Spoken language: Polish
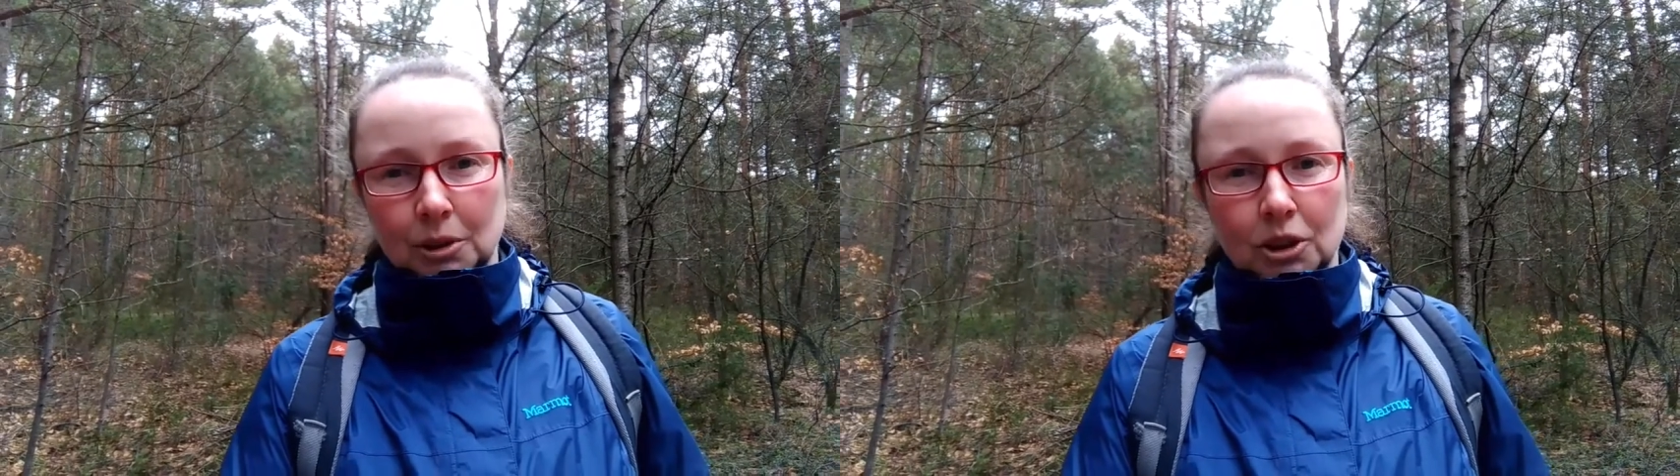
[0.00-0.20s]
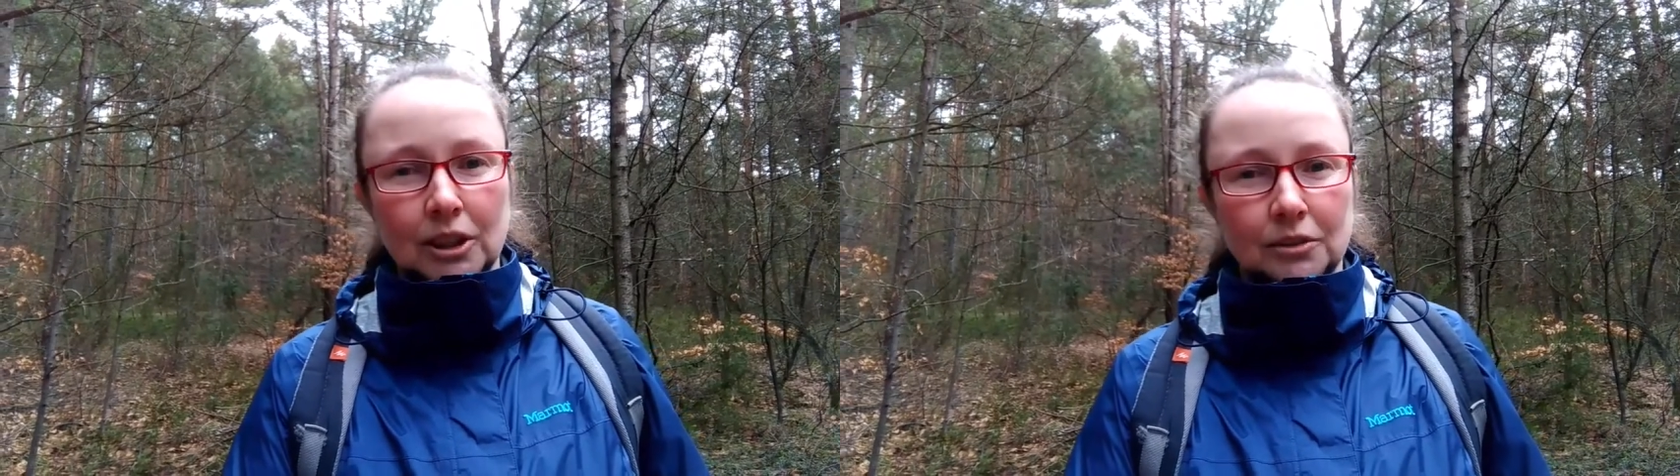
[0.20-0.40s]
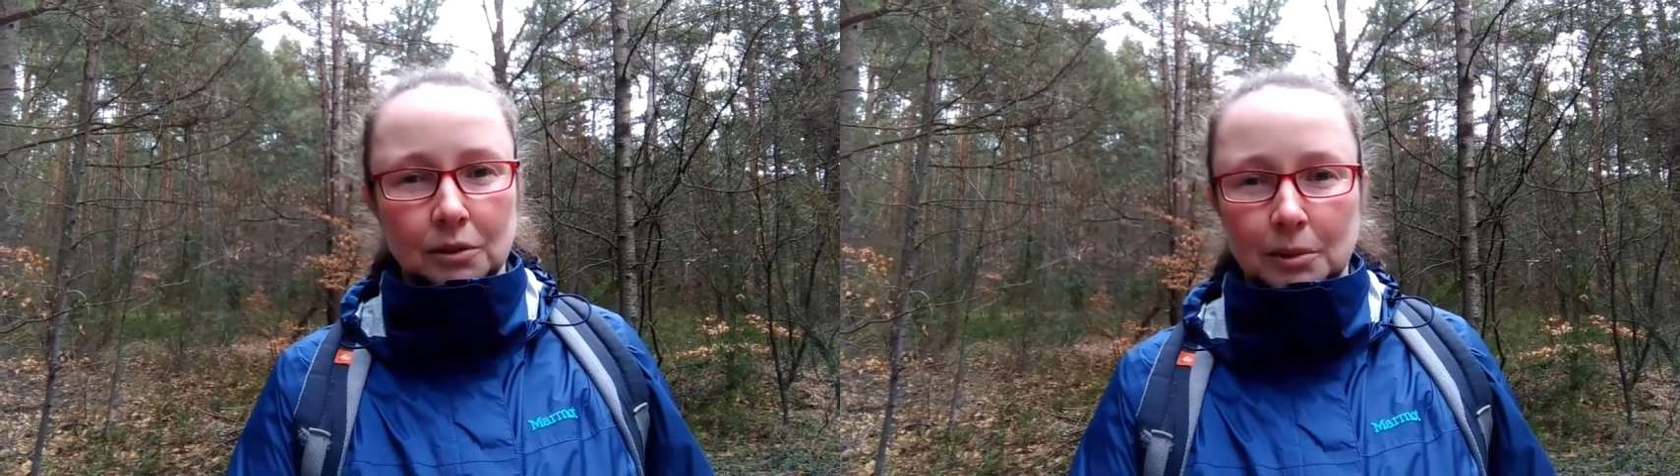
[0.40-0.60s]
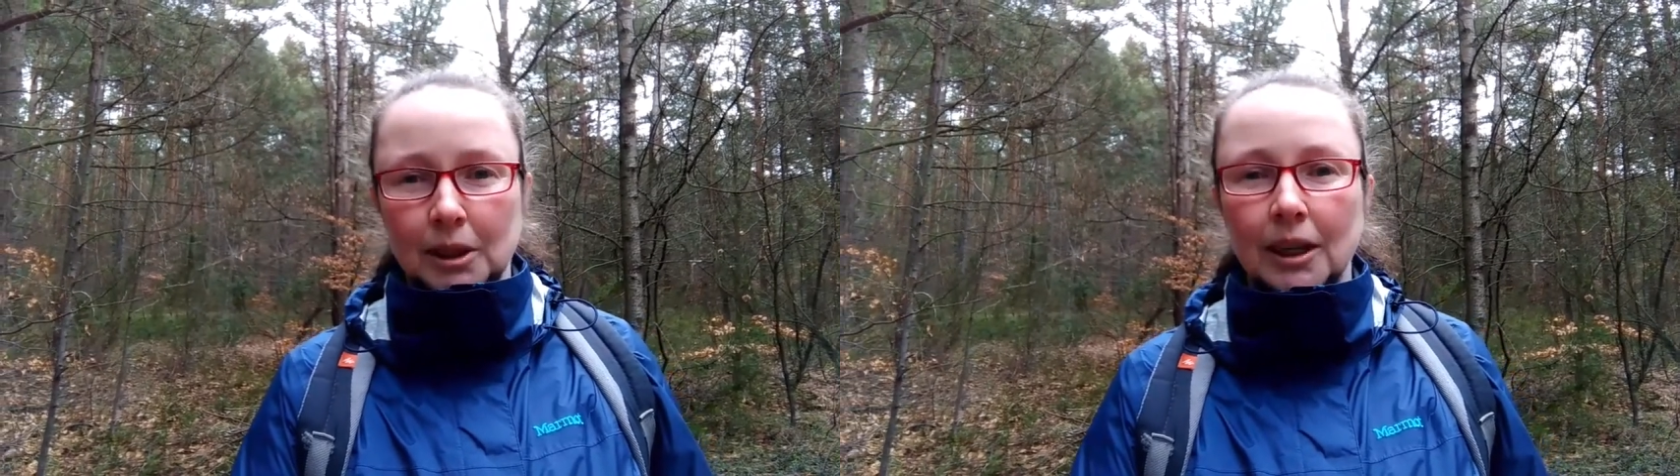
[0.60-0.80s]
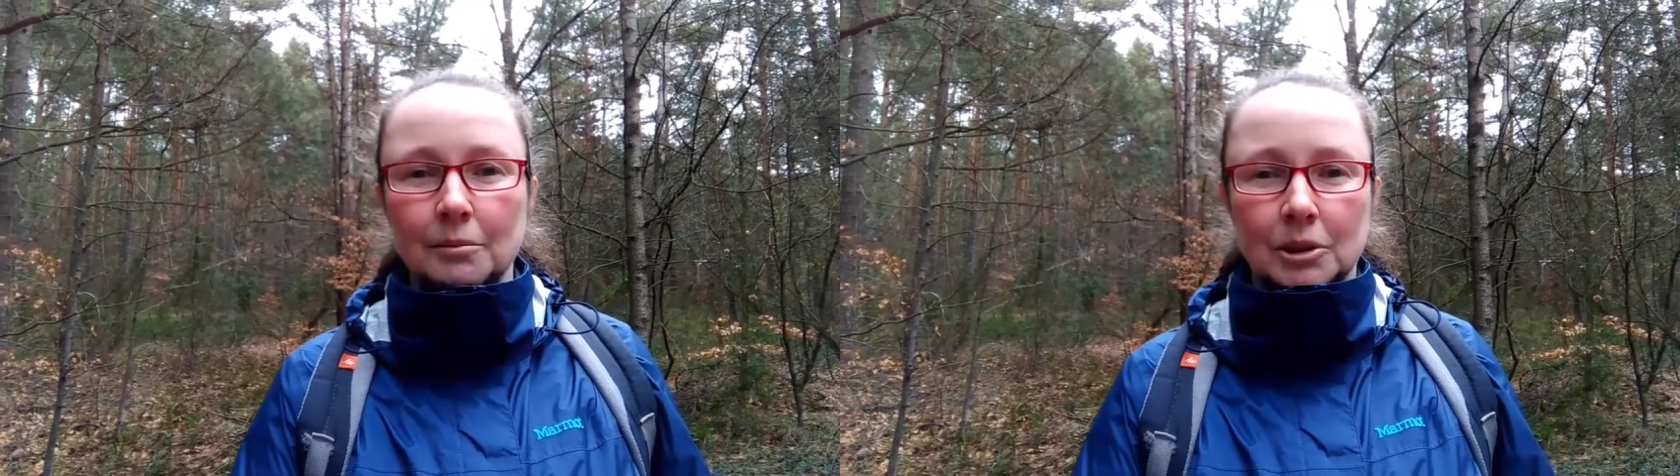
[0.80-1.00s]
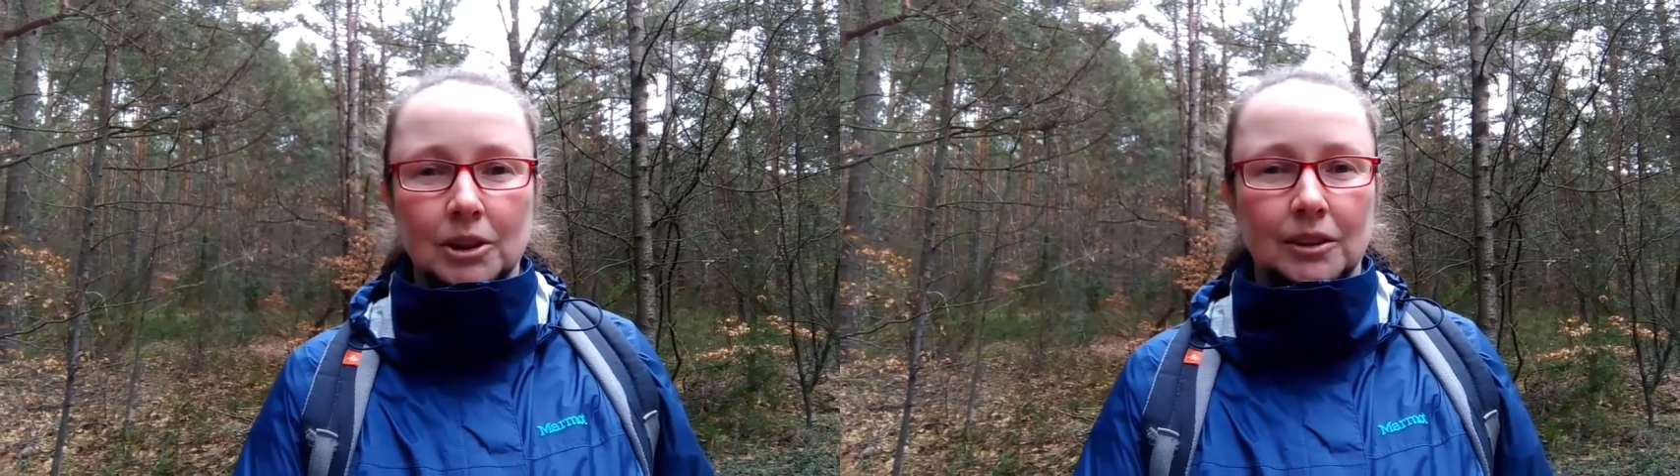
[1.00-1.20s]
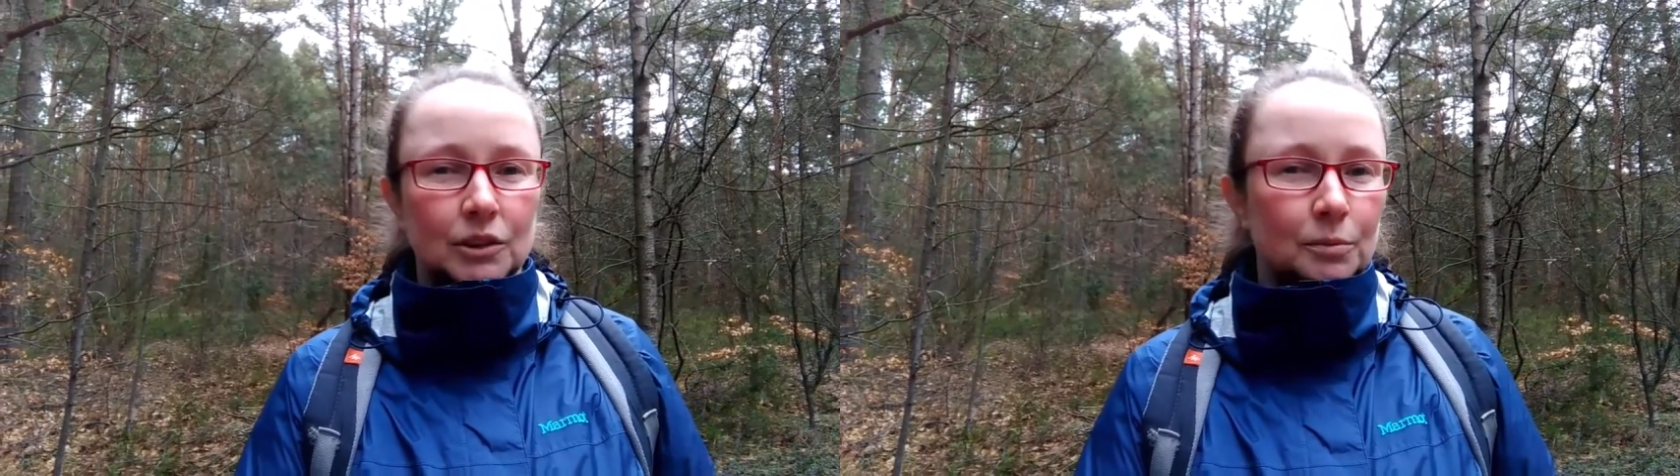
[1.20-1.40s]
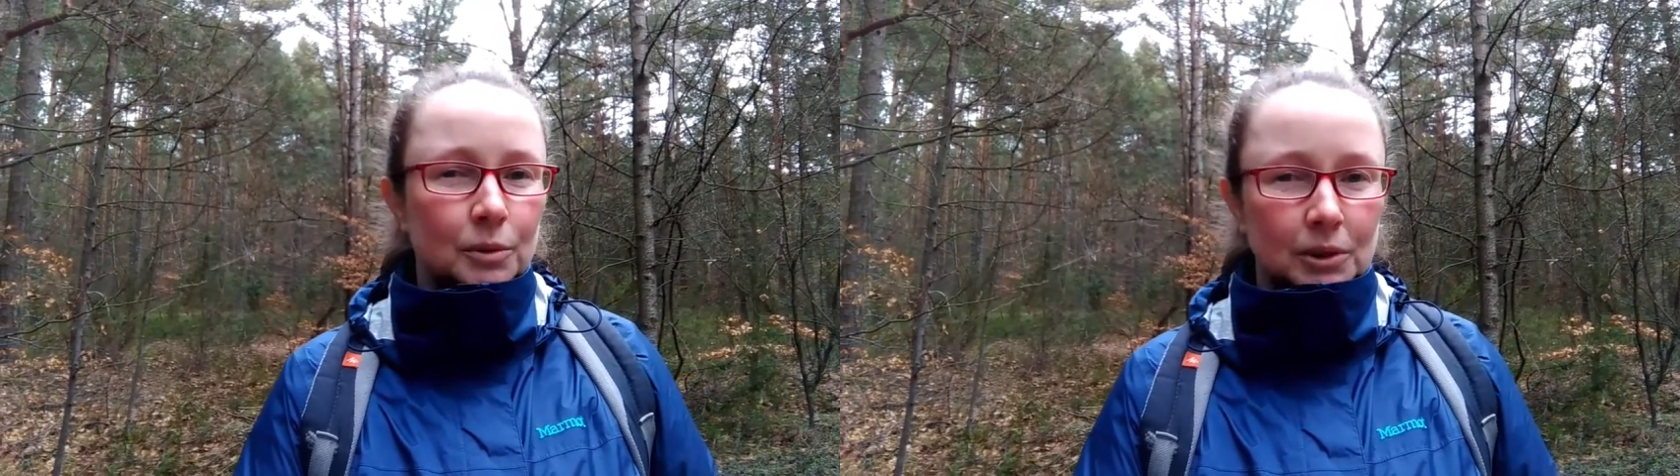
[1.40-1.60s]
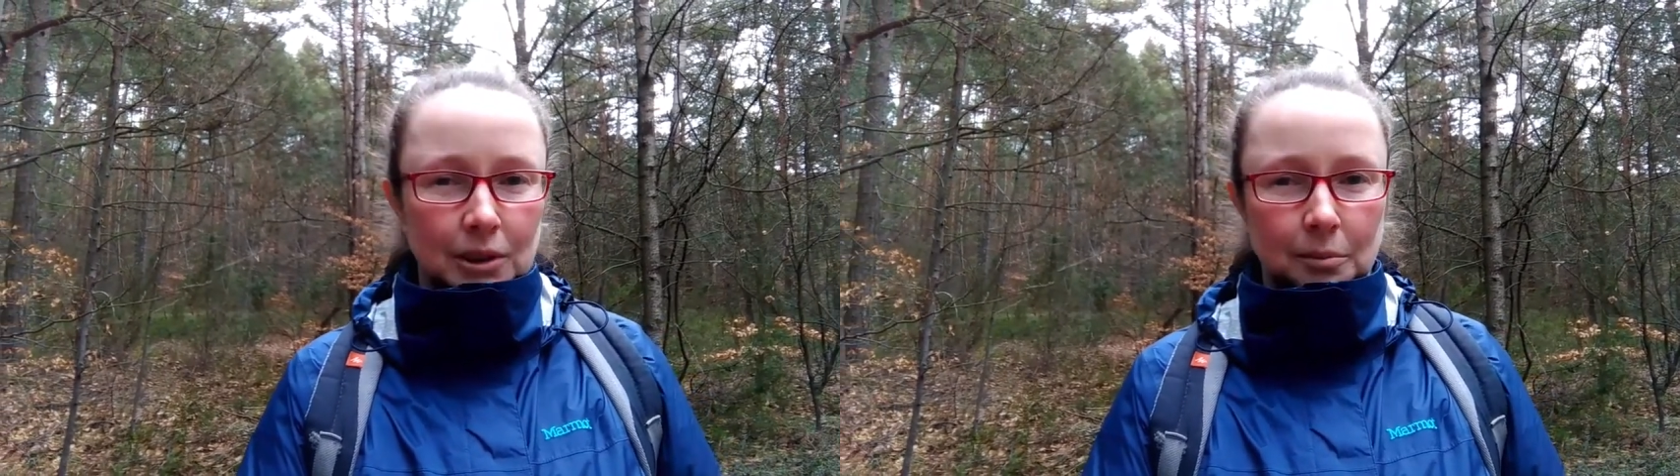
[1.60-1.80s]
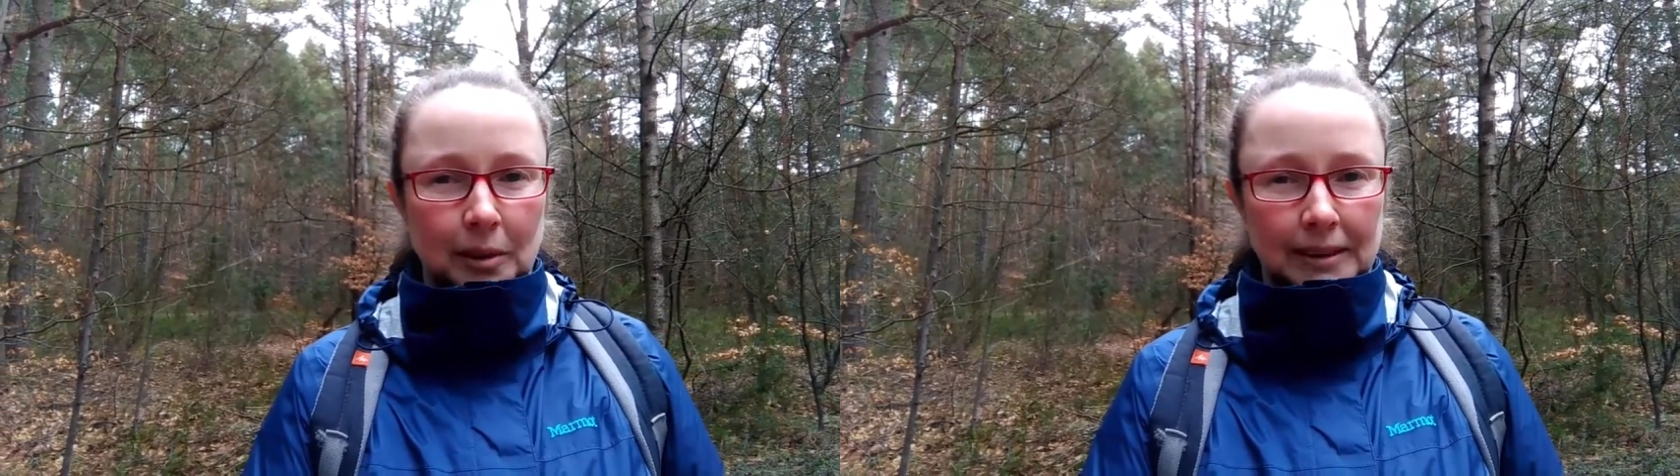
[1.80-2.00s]
jeżeli wybieramy się na wspólny
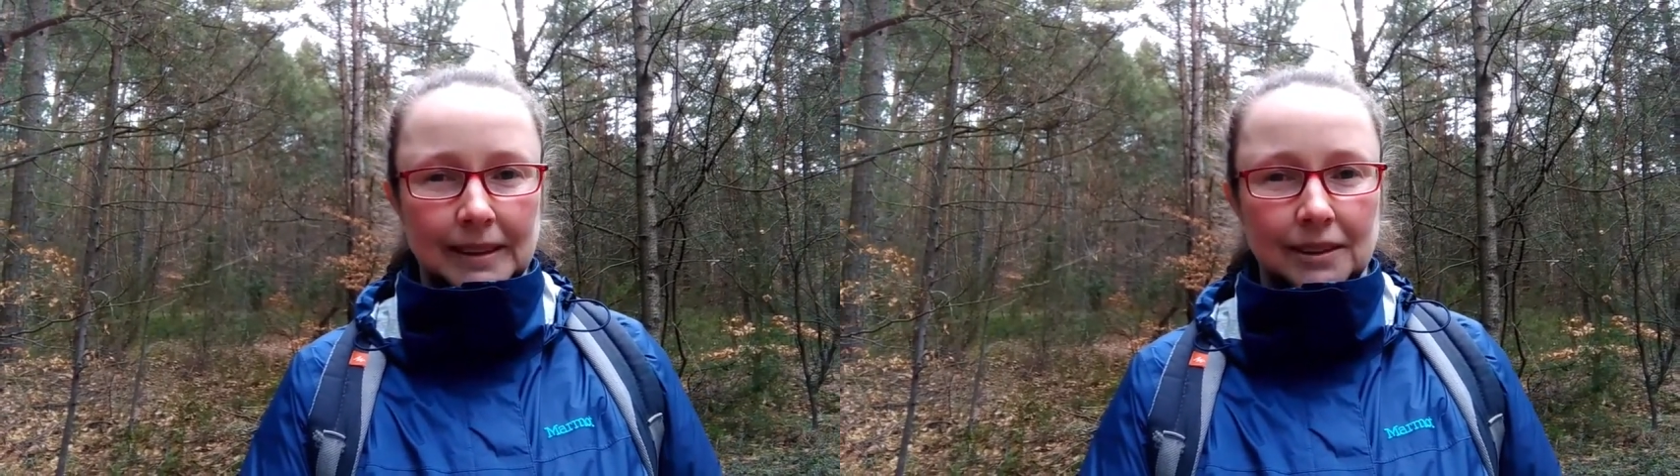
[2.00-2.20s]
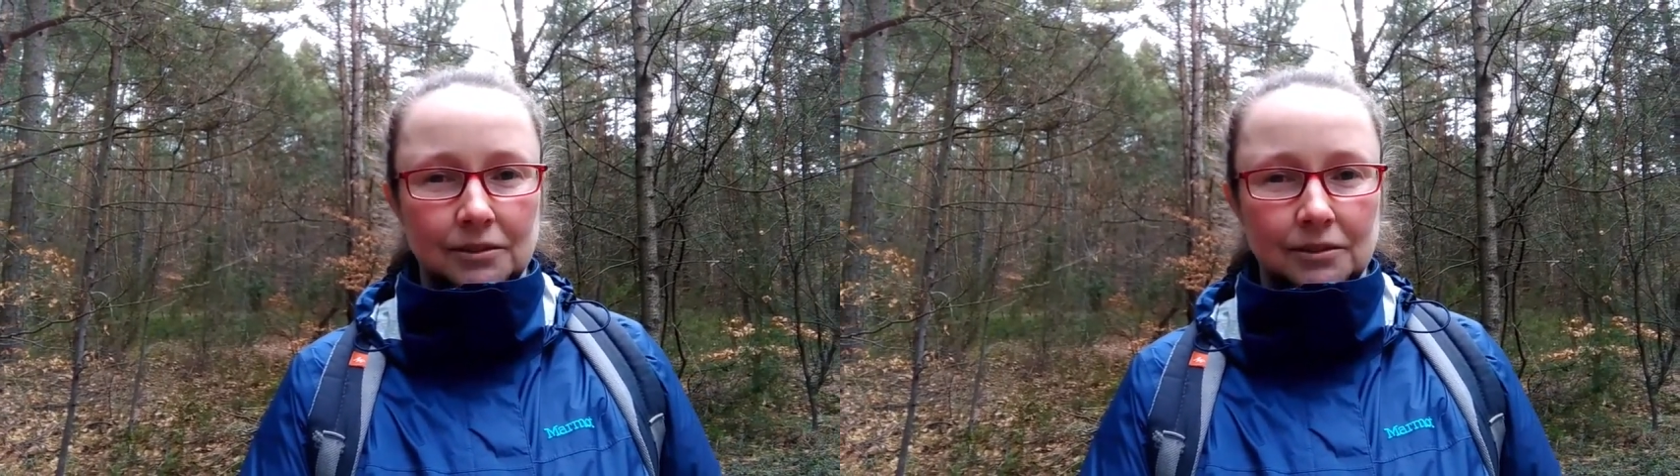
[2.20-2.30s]
spacer,